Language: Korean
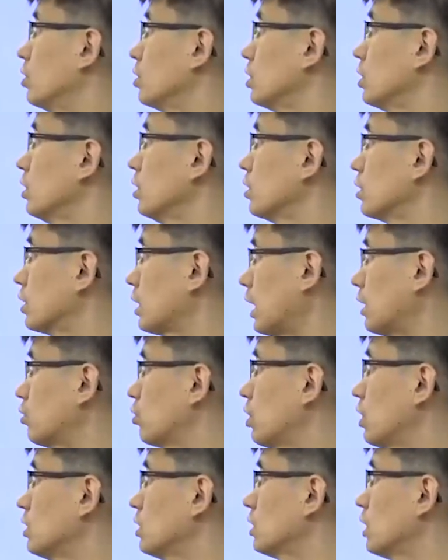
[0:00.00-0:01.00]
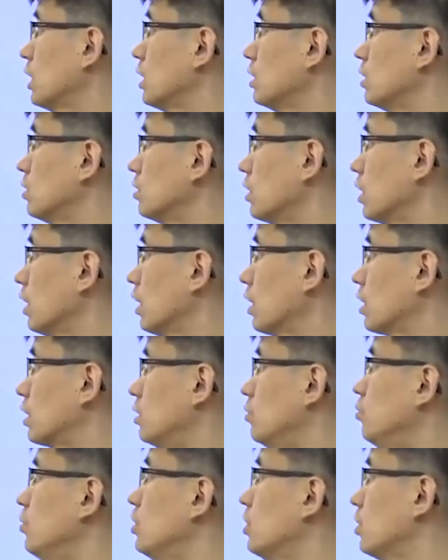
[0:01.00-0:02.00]
이게 다섯 가지가 있는데
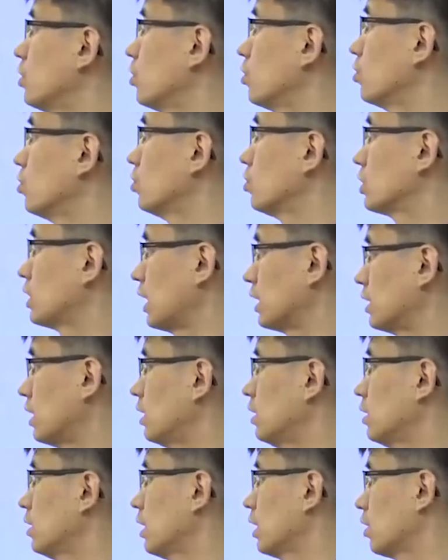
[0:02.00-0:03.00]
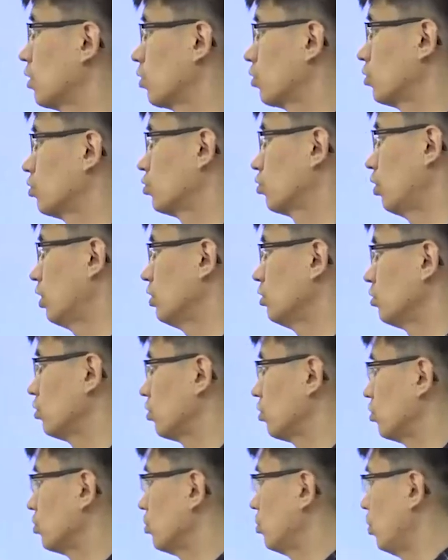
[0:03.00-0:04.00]
금리경로, 자산가격경로,
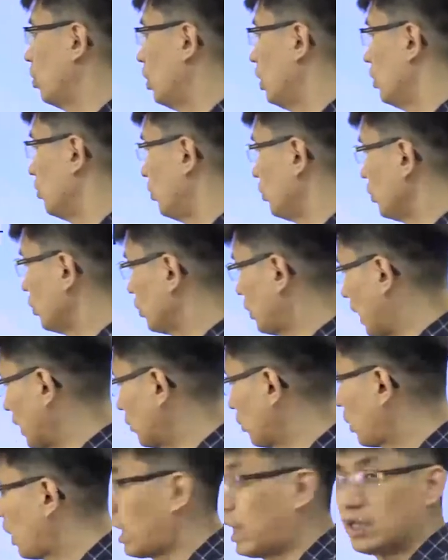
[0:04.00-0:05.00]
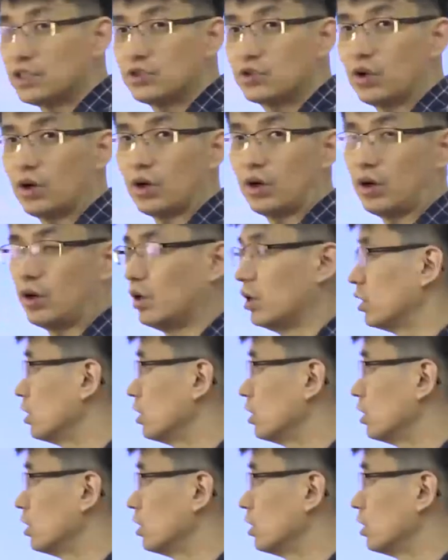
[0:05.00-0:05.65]
환율경로 뭐 이런 다섯 개가 있어요.